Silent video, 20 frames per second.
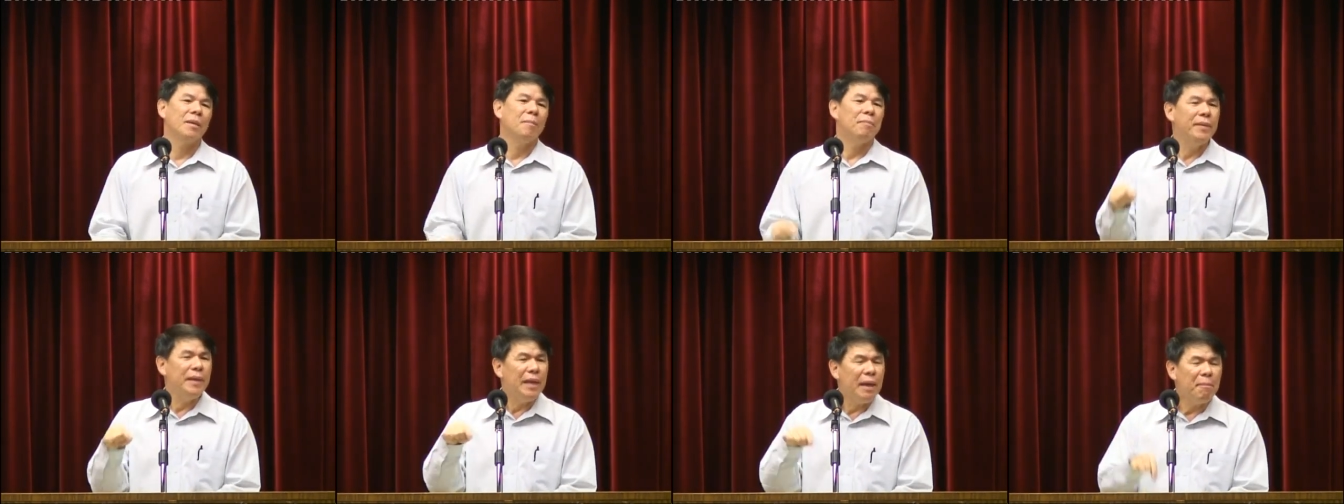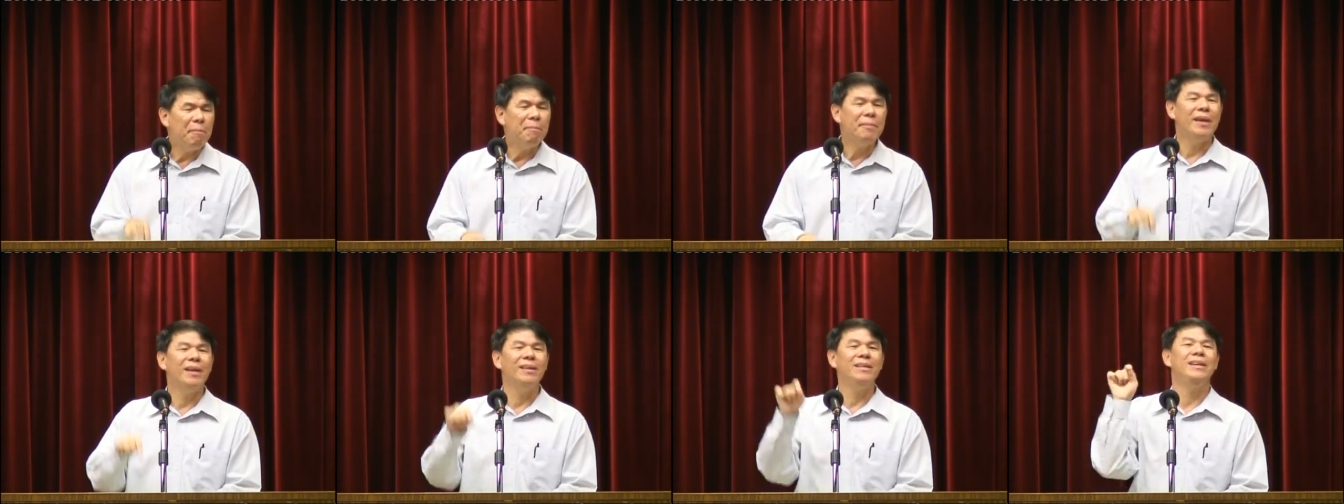偏
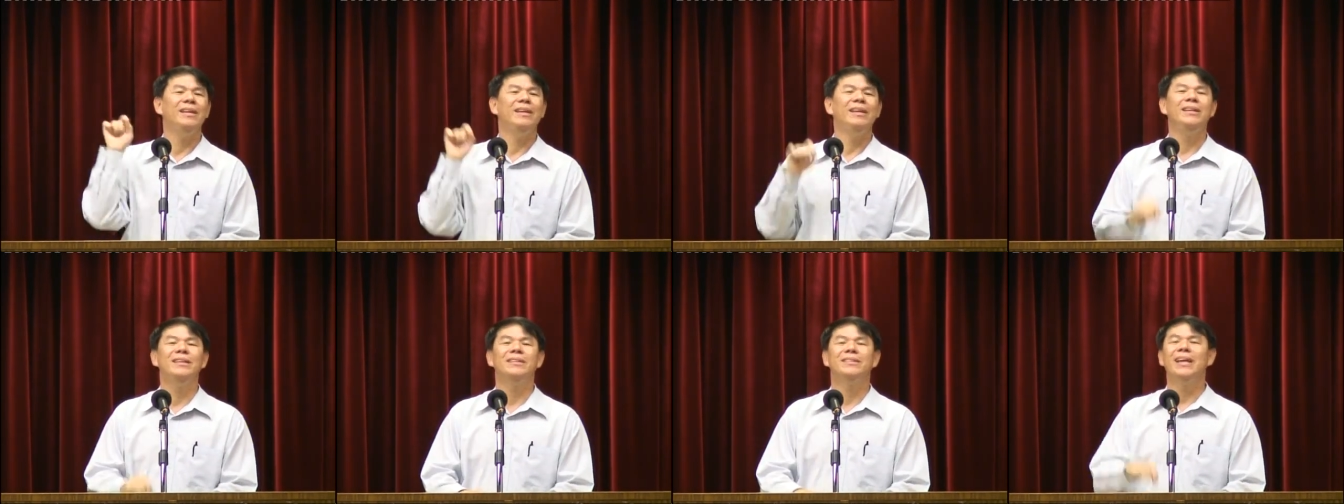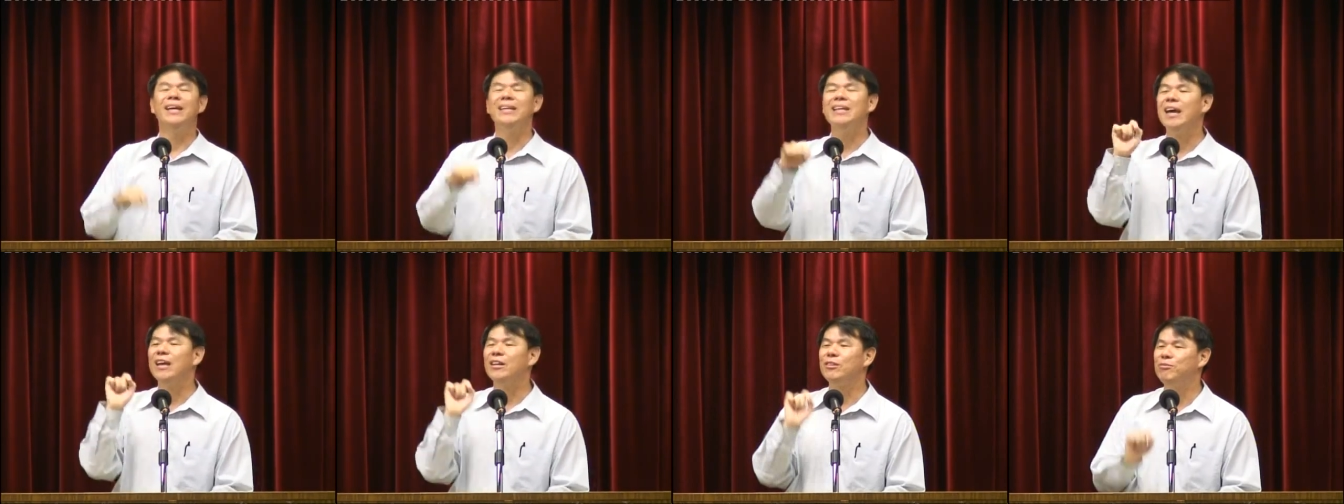偏以赛
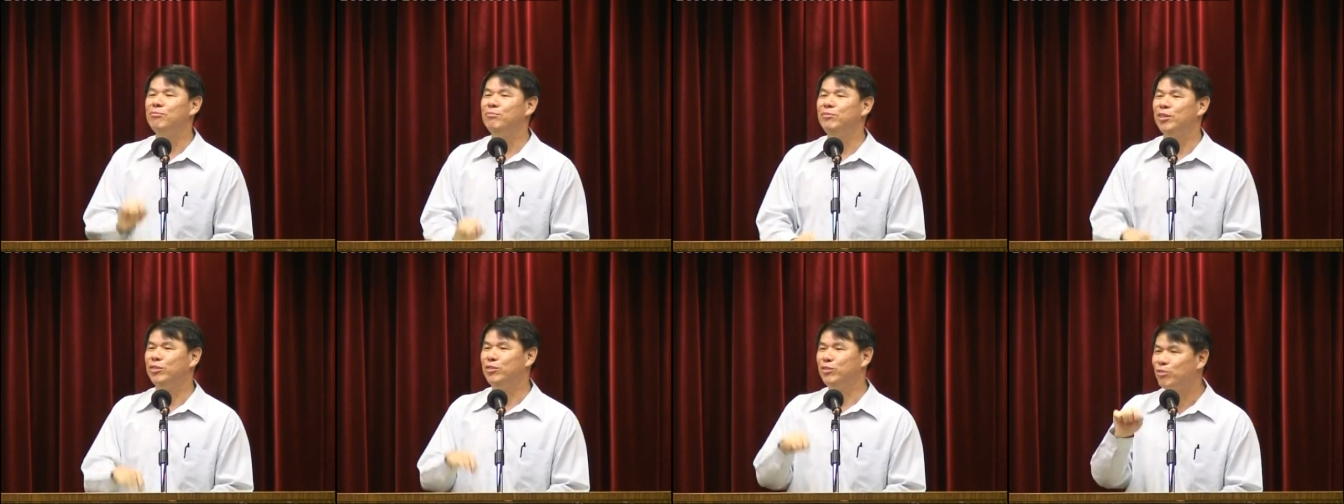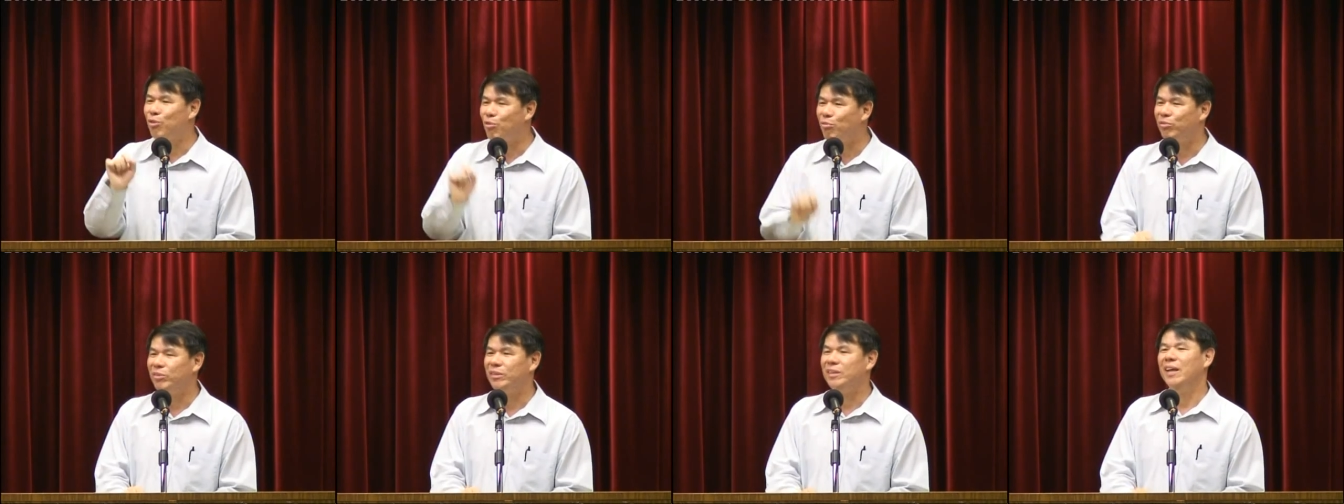亚书的
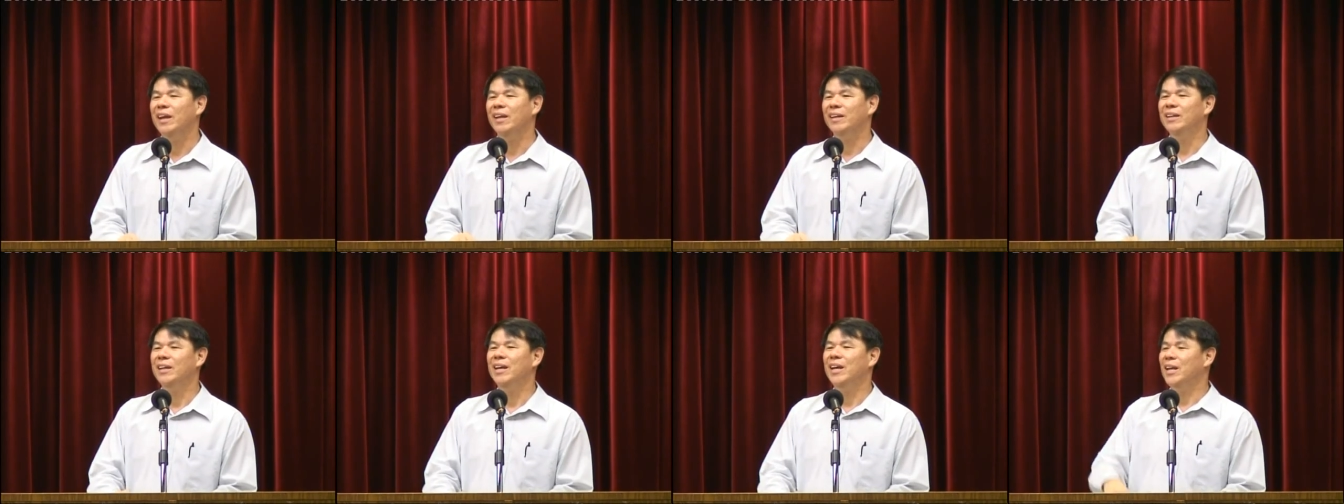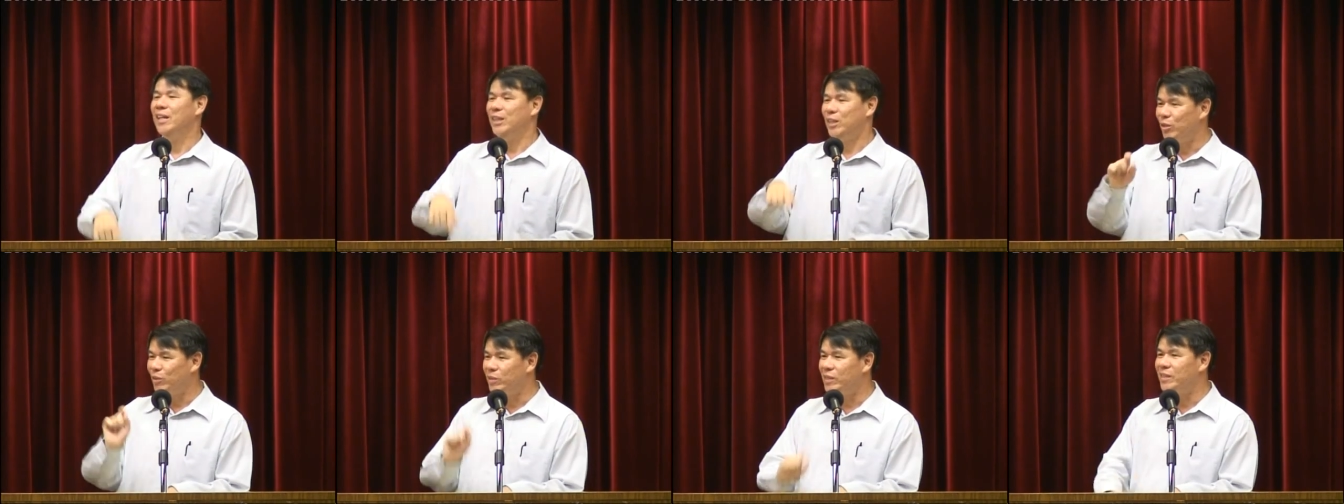重点
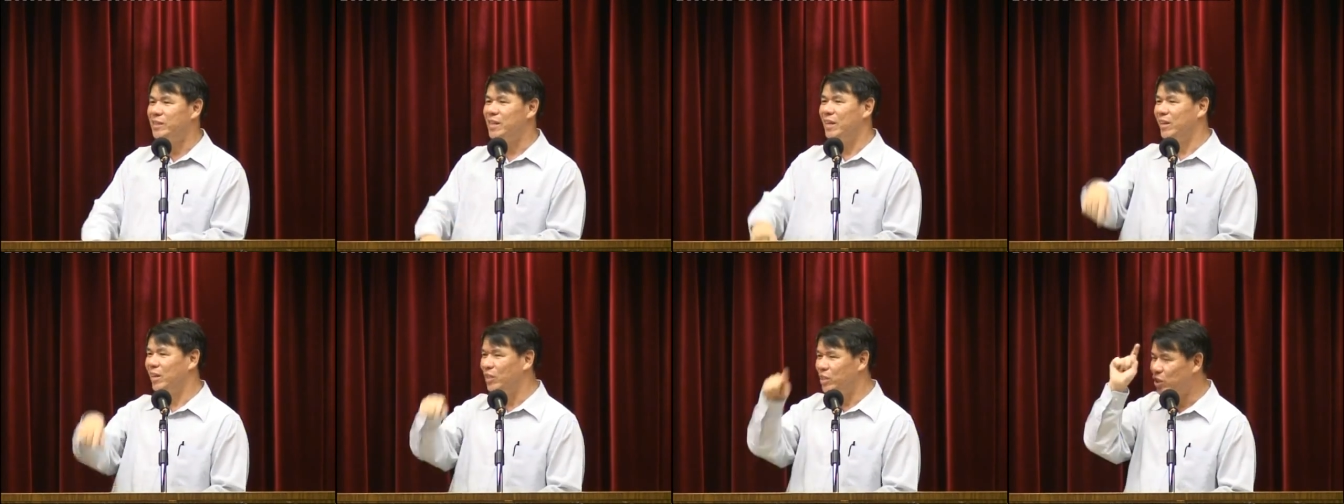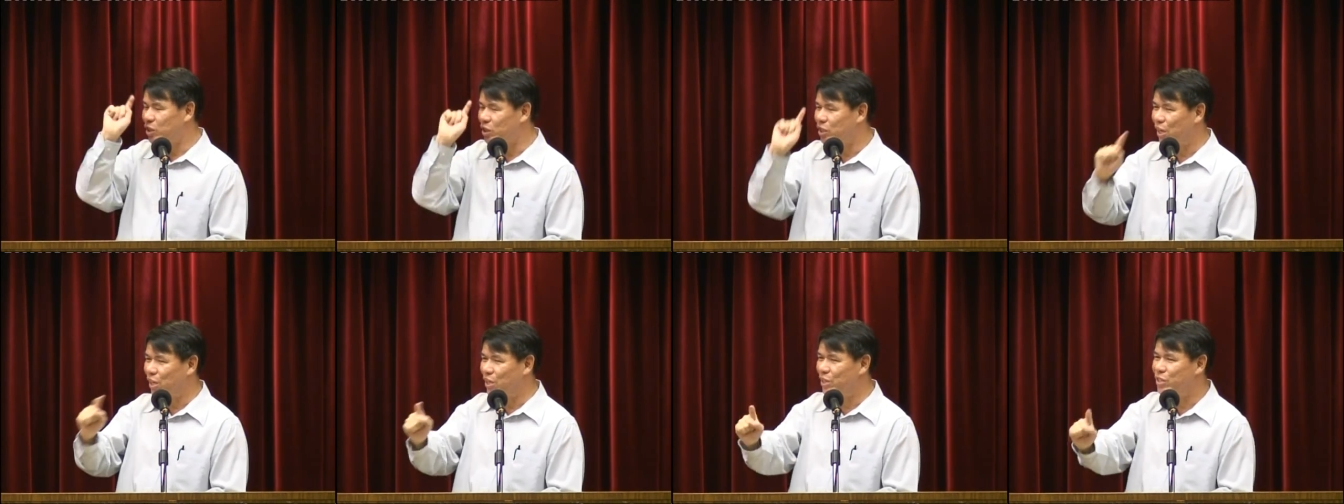就是讲到
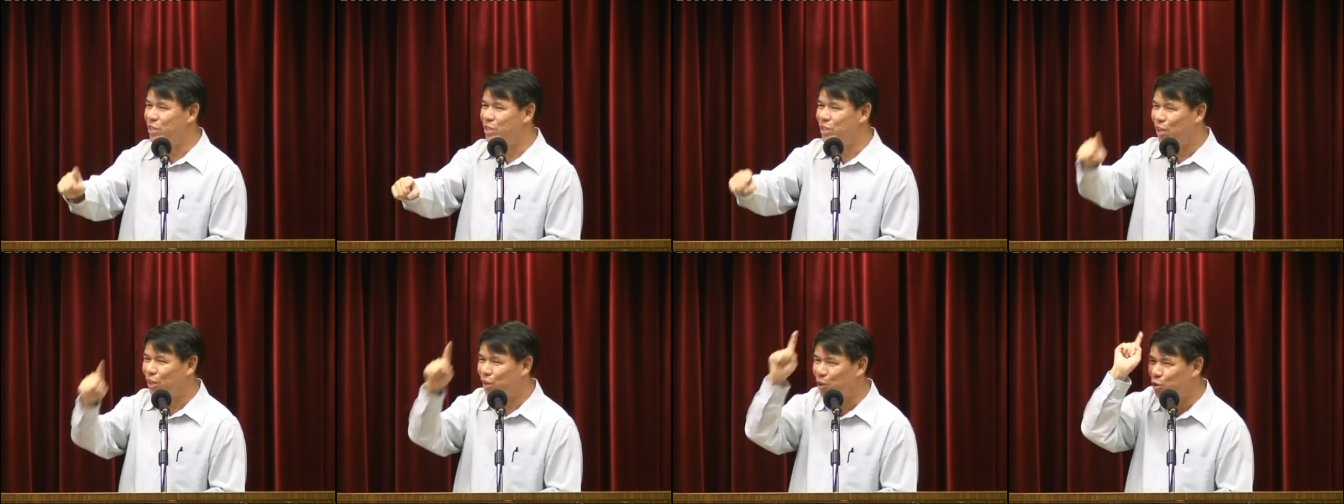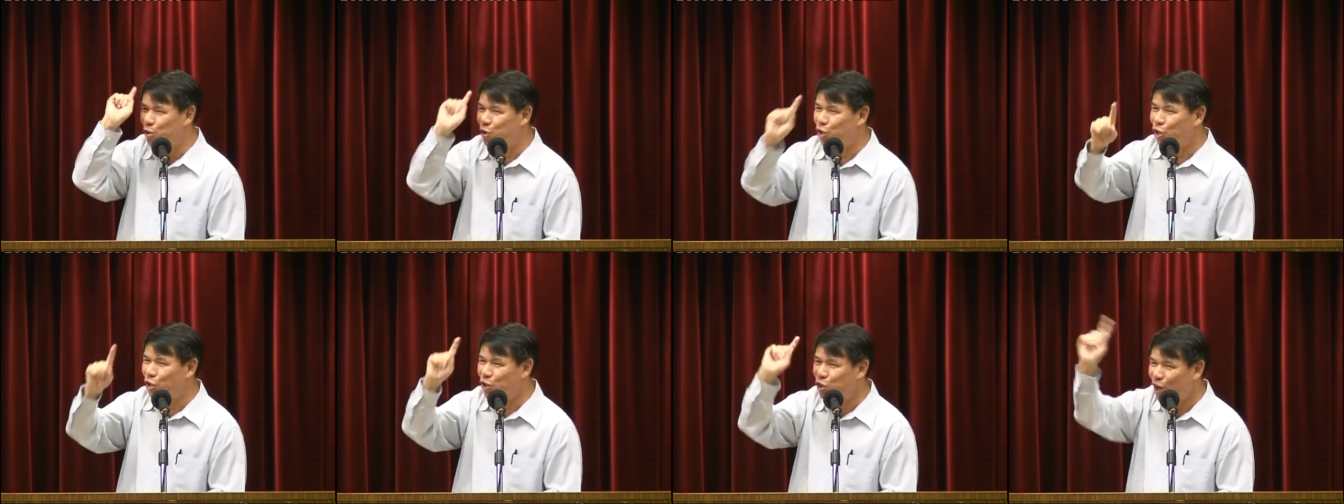神是能够
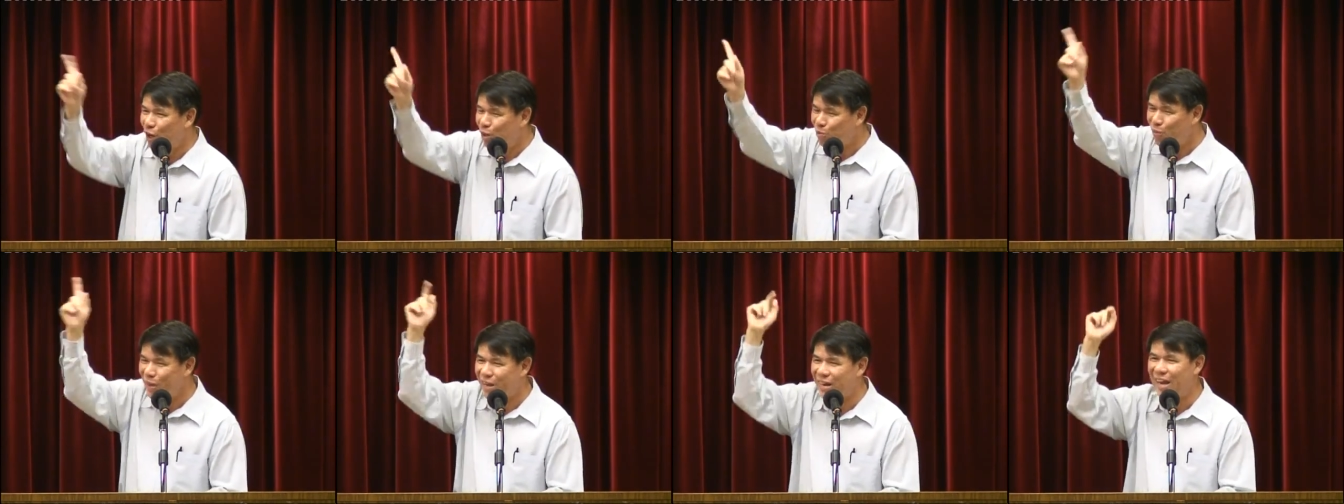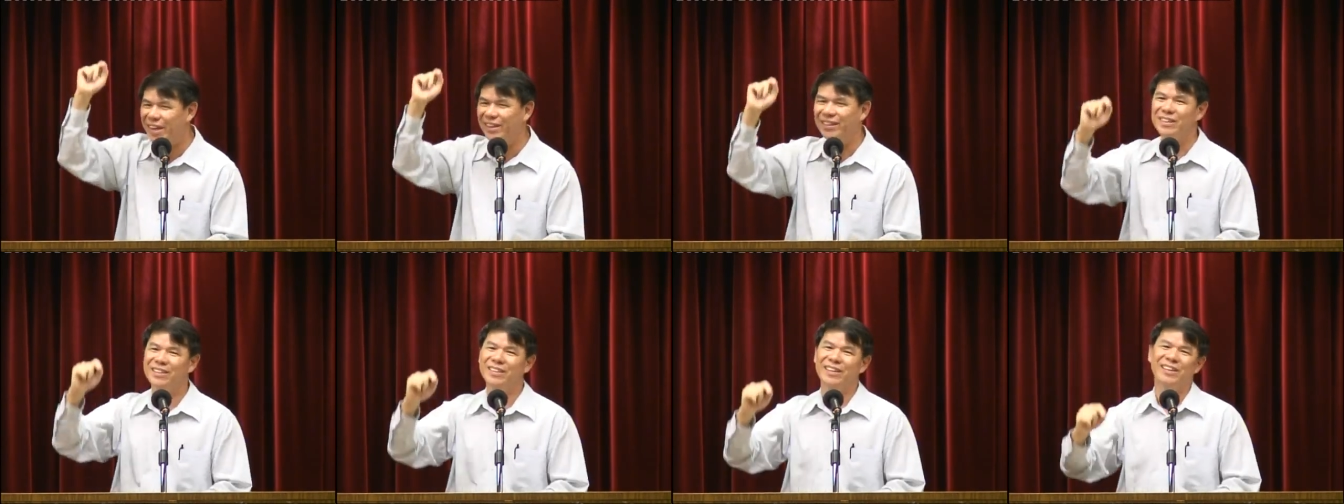预言未来
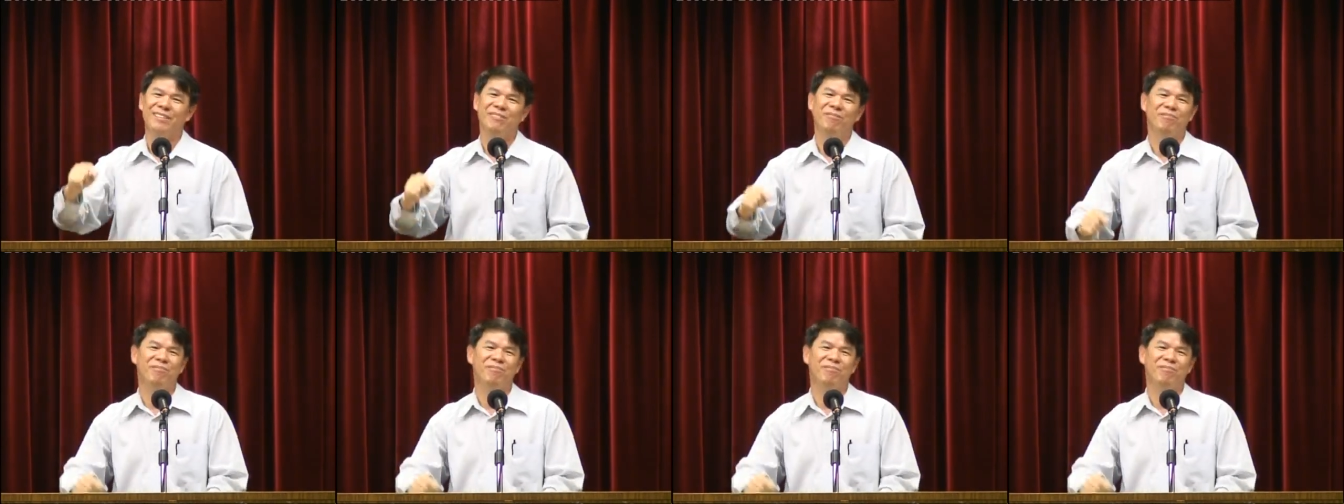的神。